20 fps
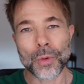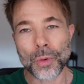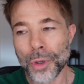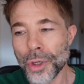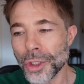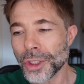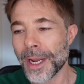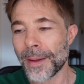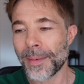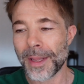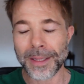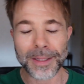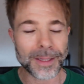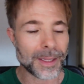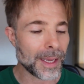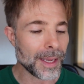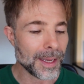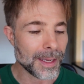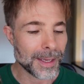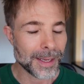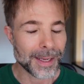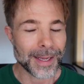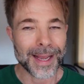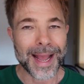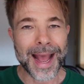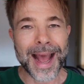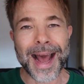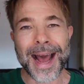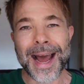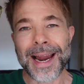curiosamente,
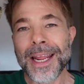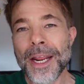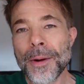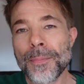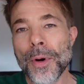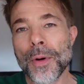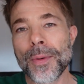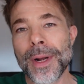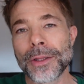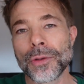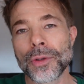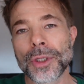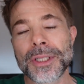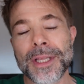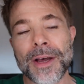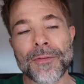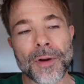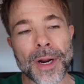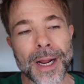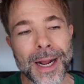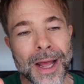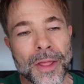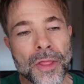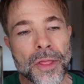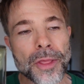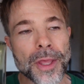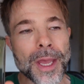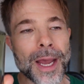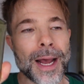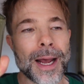al ir probando esta
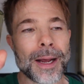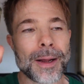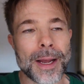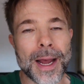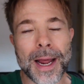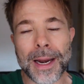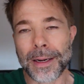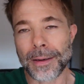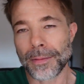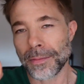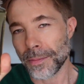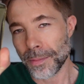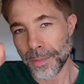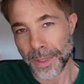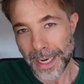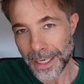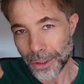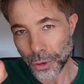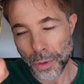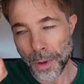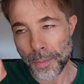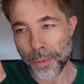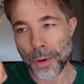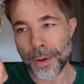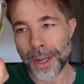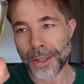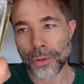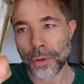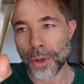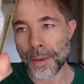fragancia, la estuve
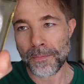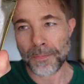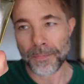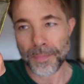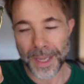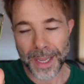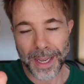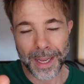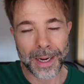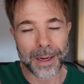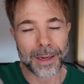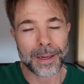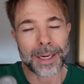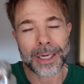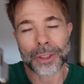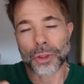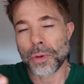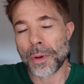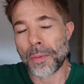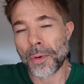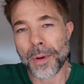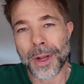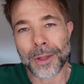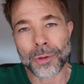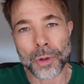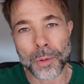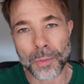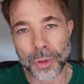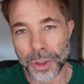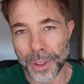probando en piel, la estuve
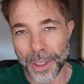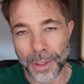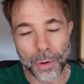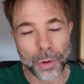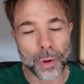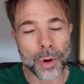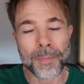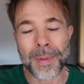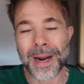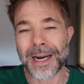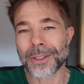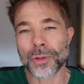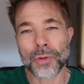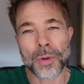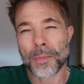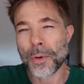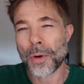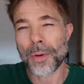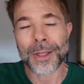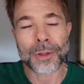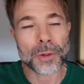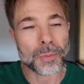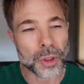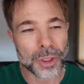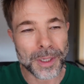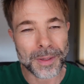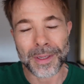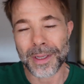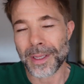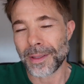probando pues en ropa, la estuve probando
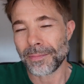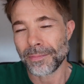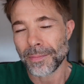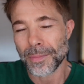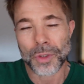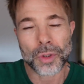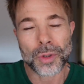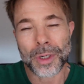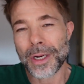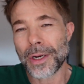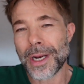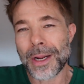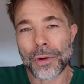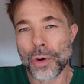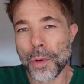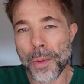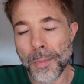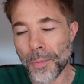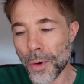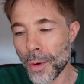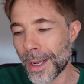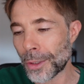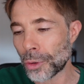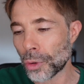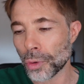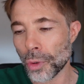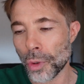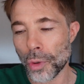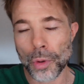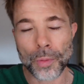pues en... yo lo voy
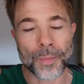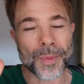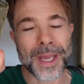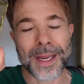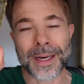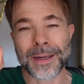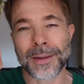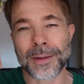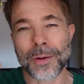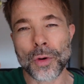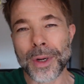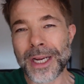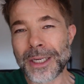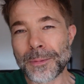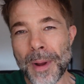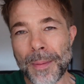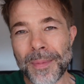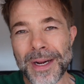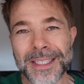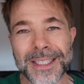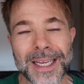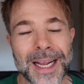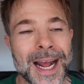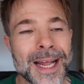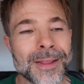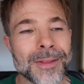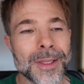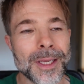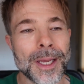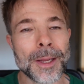probando todo, en lo que es papel
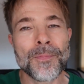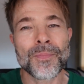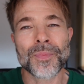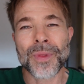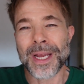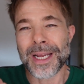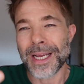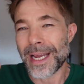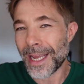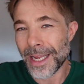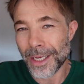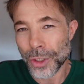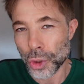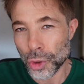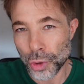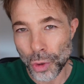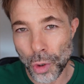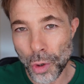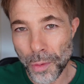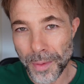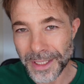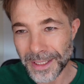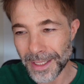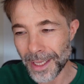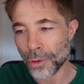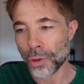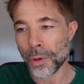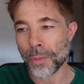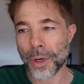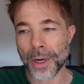secante, eh, solo
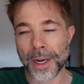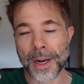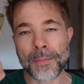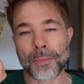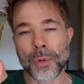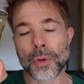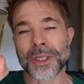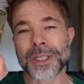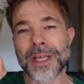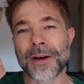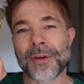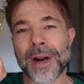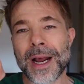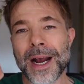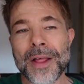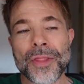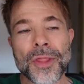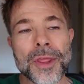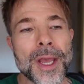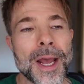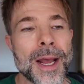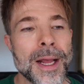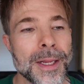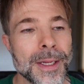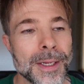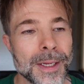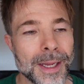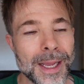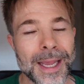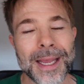vistiendo por ejemplo esta fragancia,
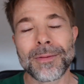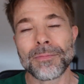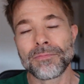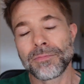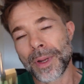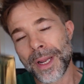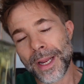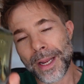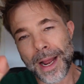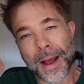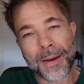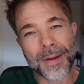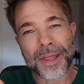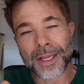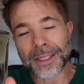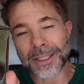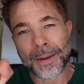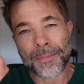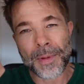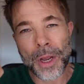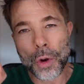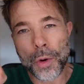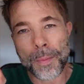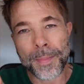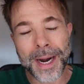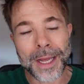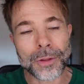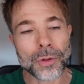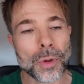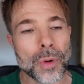eh, eh, a veces también
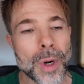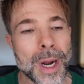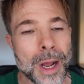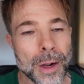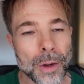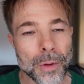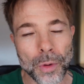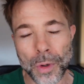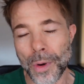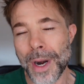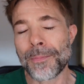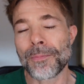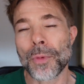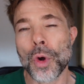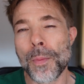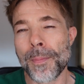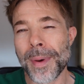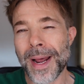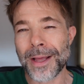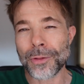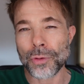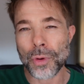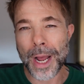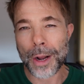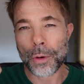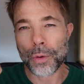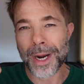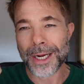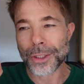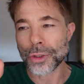comparando con la,
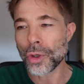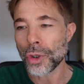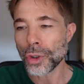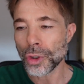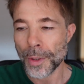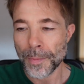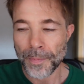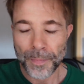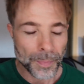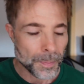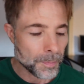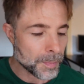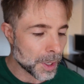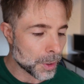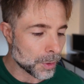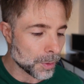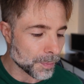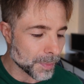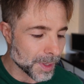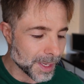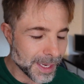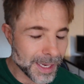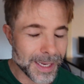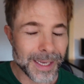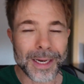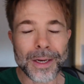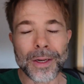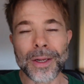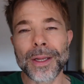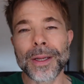comparándola con las dos, pero
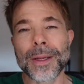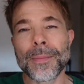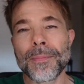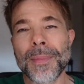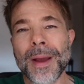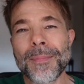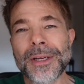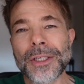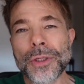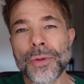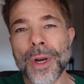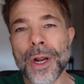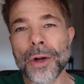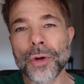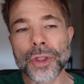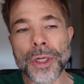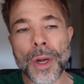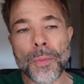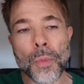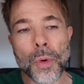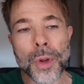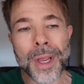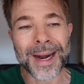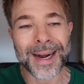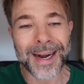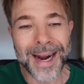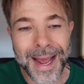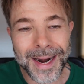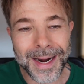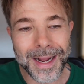me ha pasado una cosa muy
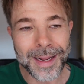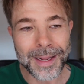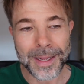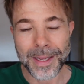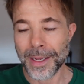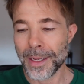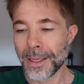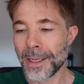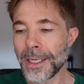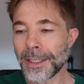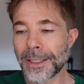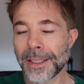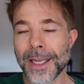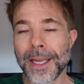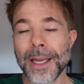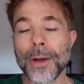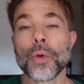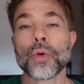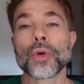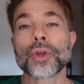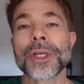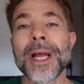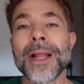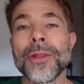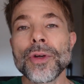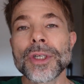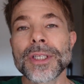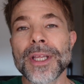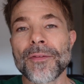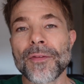rara y es que
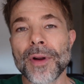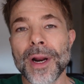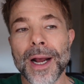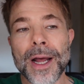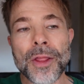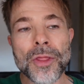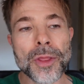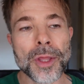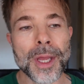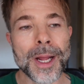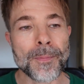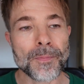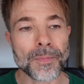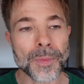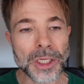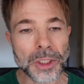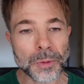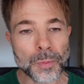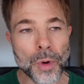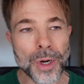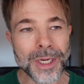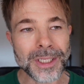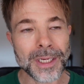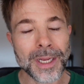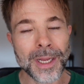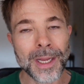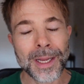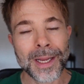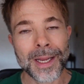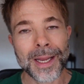usando esta fragancia,
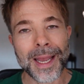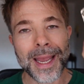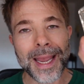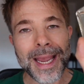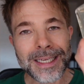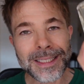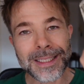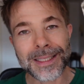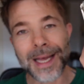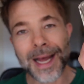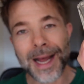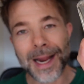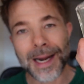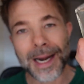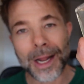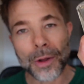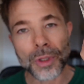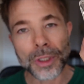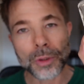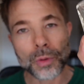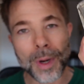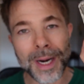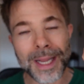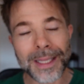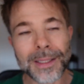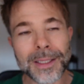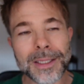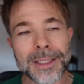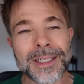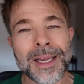después esta, la eau de
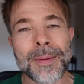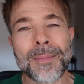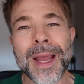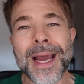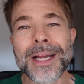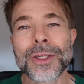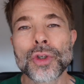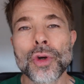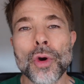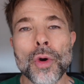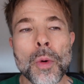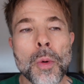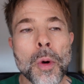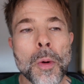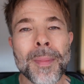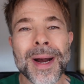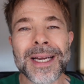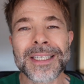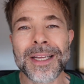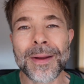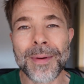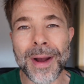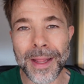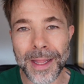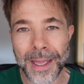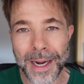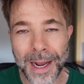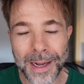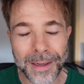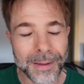toilette, se me ha hecho como más
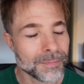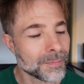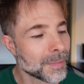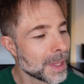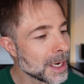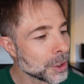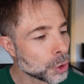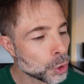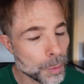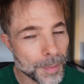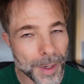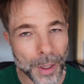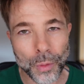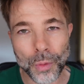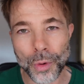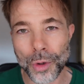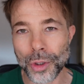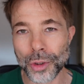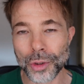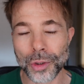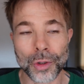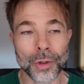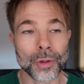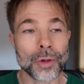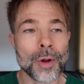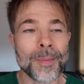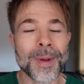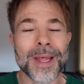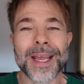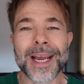llevadera. Es súper curioso,
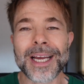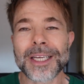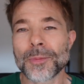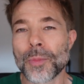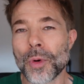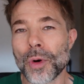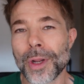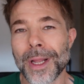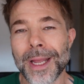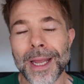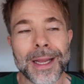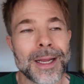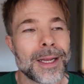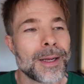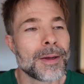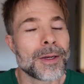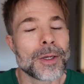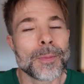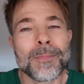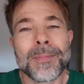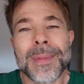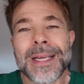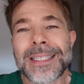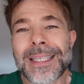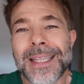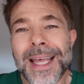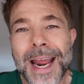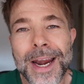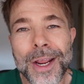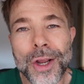no me digáis por qué,
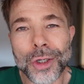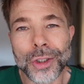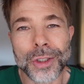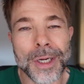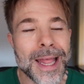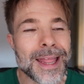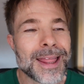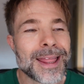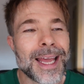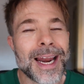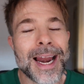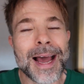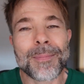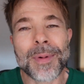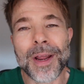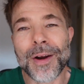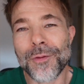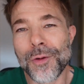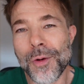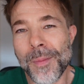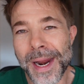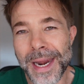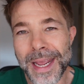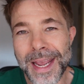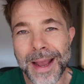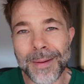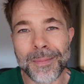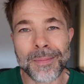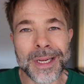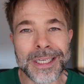Misterios de la
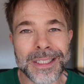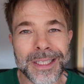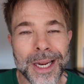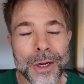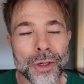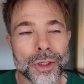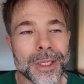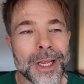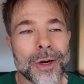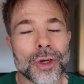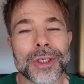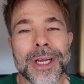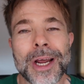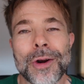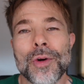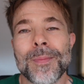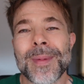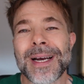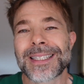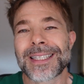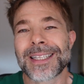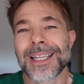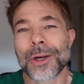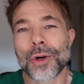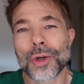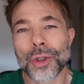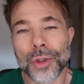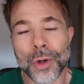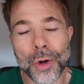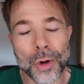perfumería, misterios de los aromas, de
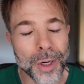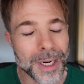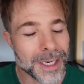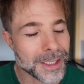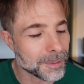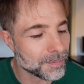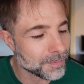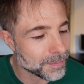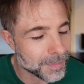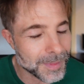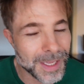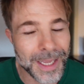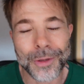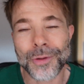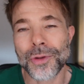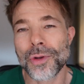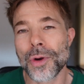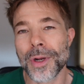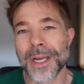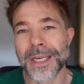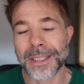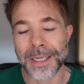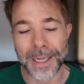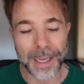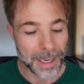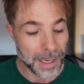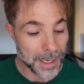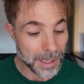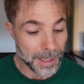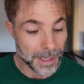los olores, de yo qué
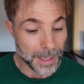sé.